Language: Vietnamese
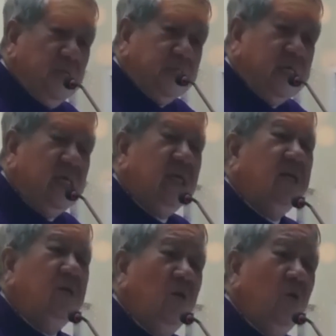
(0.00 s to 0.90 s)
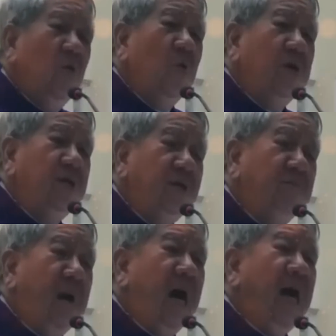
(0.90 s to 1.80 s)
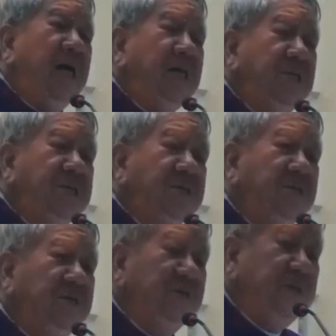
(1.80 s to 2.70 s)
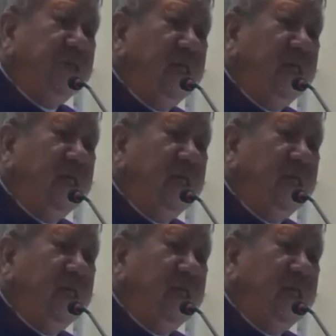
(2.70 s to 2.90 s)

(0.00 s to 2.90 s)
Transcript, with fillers: Xin luôn mãi giữ